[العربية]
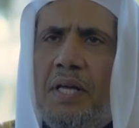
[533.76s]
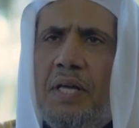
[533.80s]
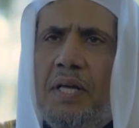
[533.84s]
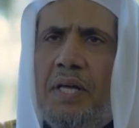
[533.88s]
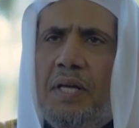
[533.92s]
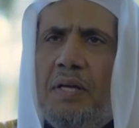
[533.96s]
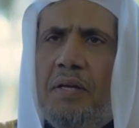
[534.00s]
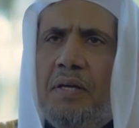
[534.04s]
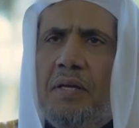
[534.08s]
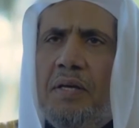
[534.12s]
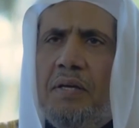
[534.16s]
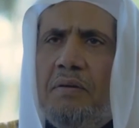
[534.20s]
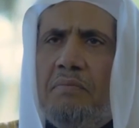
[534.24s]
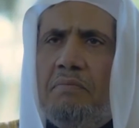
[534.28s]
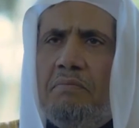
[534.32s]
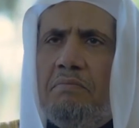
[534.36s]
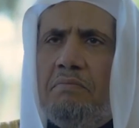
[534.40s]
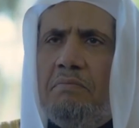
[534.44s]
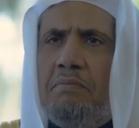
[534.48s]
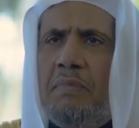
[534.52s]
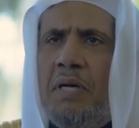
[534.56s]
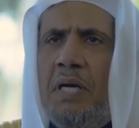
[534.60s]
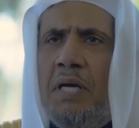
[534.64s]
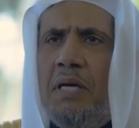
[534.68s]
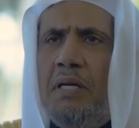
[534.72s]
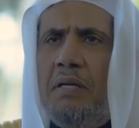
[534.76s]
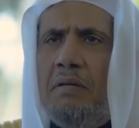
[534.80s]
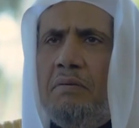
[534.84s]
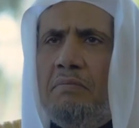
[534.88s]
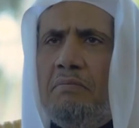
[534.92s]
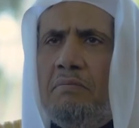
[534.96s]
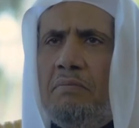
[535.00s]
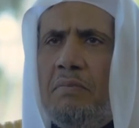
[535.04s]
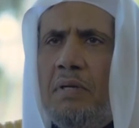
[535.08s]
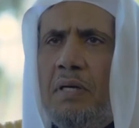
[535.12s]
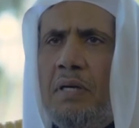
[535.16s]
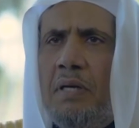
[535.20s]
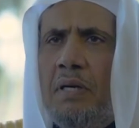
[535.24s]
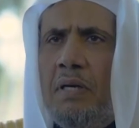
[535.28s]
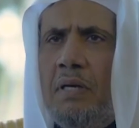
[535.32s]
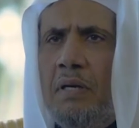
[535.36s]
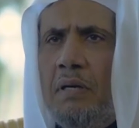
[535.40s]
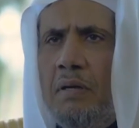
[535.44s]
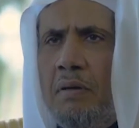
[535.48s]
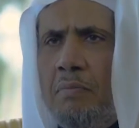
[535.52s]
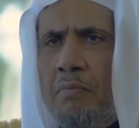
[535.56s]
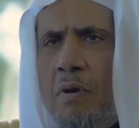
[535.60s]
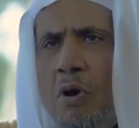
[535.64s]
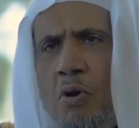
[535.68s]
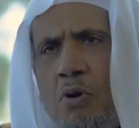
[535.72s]
أه،
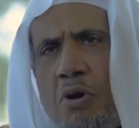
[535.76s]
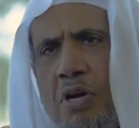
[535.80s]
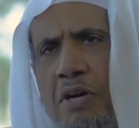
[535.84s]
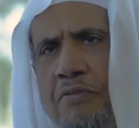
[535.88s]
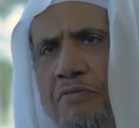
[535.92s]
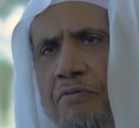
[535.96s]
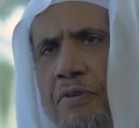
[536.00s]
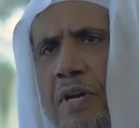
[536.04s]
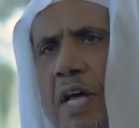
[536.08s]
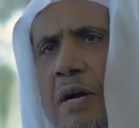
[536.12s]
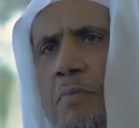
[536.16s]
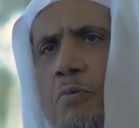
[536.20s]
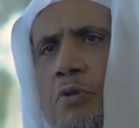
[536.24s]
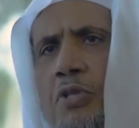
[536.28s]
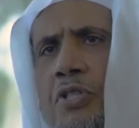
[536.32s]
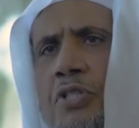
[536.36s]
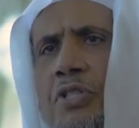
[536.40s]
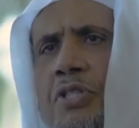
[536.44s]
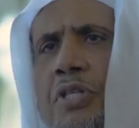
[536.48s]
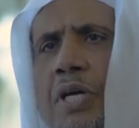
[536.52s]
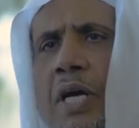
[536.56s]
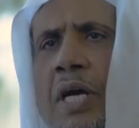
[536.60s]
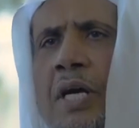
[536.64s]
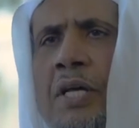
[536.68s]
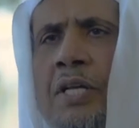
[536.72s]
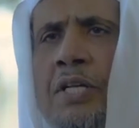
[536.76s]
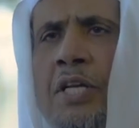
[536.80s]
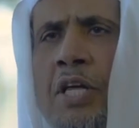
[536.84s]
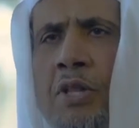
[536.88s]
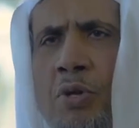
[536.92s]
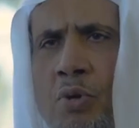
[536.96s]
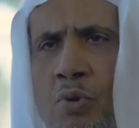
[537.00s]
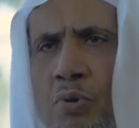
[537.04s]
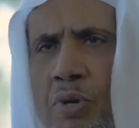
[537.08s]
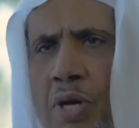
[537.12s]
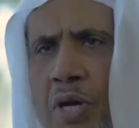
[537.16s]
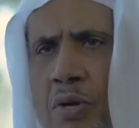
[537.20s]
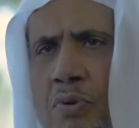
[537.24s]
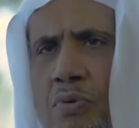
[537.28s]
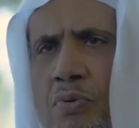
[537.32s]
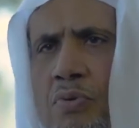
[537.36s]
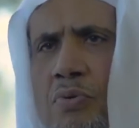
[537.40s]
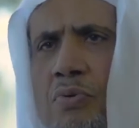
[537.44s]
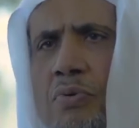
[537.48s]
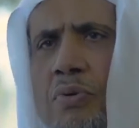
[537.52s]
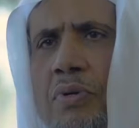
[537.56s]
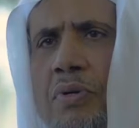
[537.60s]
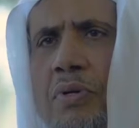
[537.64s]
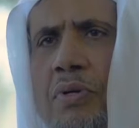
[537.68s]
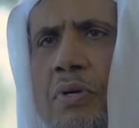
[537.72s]
موقف لابد ان
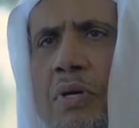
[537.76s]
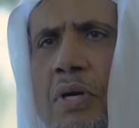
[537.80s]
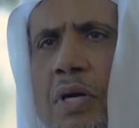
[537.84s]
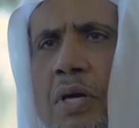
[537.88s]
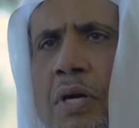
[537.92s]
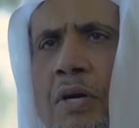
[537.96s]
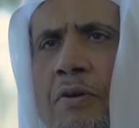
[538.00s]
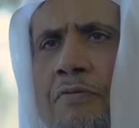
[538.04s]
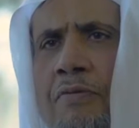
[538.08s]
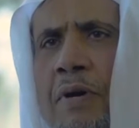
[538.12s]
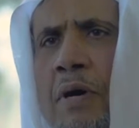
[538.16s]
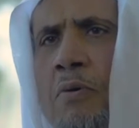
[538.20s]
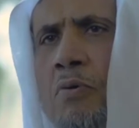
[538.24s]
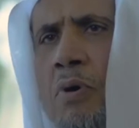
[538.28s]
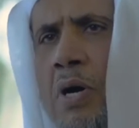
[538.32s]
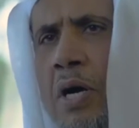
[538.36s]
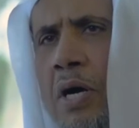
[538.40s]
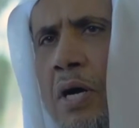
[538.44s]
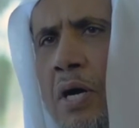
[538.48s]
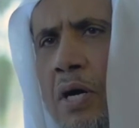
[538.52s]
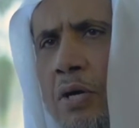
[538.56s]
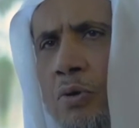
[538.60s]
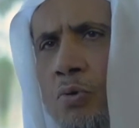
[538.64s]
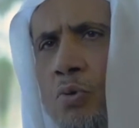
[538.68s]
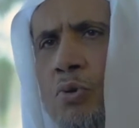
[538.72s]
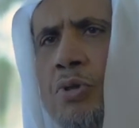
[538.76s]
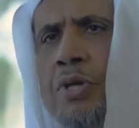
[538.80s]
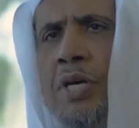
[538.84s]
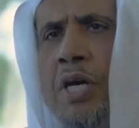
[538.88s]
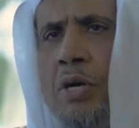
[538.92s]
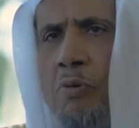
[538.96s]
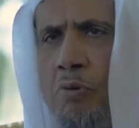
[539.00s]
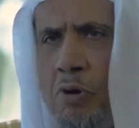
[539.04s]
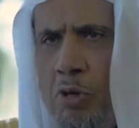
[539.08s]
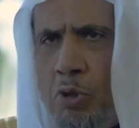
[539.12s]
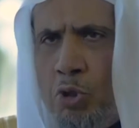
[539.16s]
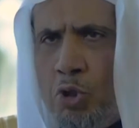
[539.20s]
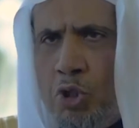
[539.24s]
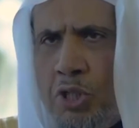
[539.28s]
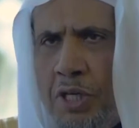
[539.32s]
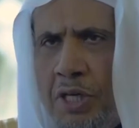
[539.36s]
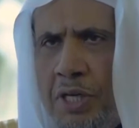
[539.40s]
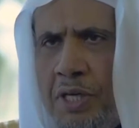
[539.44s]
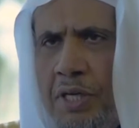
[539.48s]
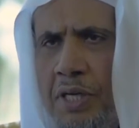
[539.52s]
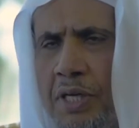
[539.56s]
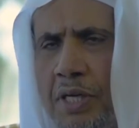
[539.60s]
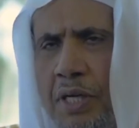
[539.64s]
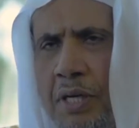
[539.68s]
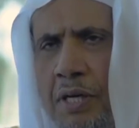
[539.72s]
نذكره أه، فهو يذكر
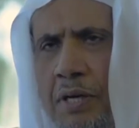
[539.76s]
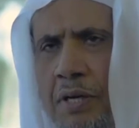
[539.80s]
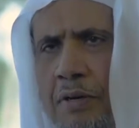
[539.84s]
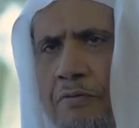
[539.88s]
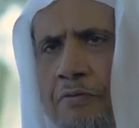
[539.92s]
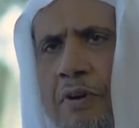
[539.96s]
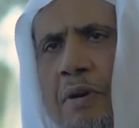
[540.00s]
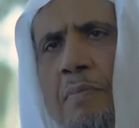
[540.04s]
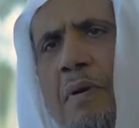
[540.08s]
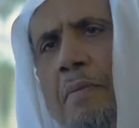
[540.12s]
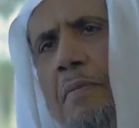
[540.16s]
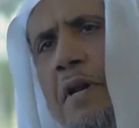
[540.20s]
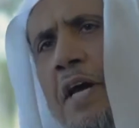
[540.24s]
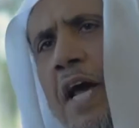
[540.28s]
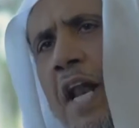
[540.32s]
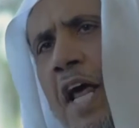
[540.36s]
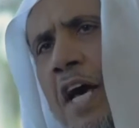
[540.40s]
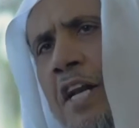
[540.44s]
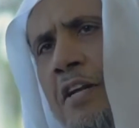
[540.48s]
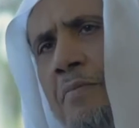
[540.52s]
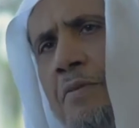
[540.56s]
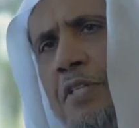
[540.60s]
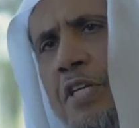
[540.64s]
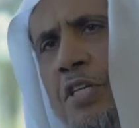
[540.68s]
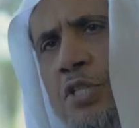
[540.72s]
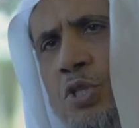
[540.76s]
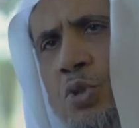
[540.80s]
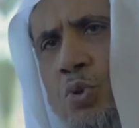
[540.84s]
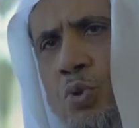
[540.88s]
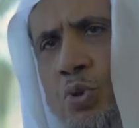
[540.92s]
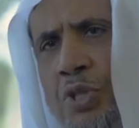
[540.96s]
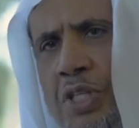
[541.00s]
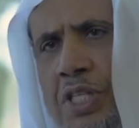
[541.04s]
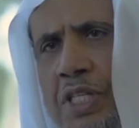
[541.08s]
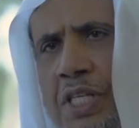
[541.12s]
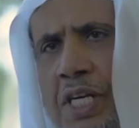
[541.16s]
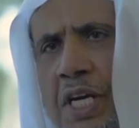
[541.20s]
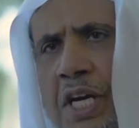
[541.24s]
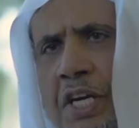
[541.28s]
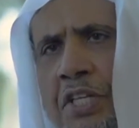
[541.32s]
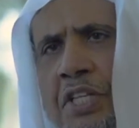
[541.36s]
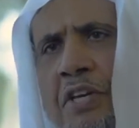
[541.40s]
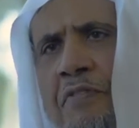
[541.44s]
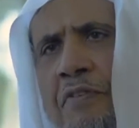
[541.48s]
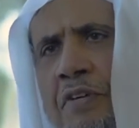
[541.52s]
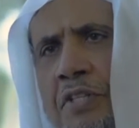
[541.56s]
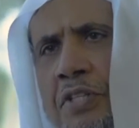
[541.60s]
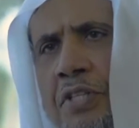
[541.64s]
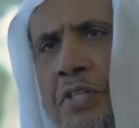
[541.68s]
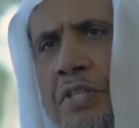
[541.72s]
ويشكر أه، فالمملكه العربيه السعوديه
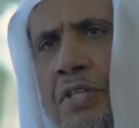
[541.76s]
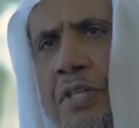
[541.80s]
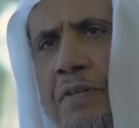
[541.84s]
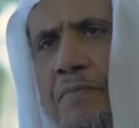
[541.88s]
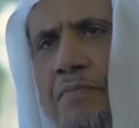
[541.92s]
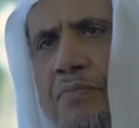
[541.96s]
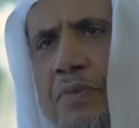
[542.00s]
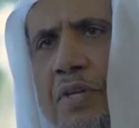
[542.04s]
احتفت